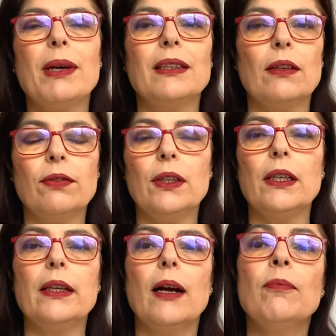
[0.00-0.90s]
madre e
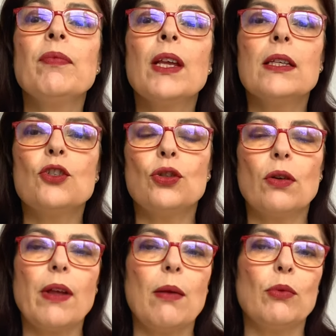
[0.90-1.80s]
figlia, ci
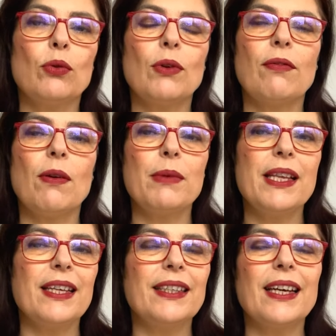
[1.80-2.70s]
troviamo in una famiglia di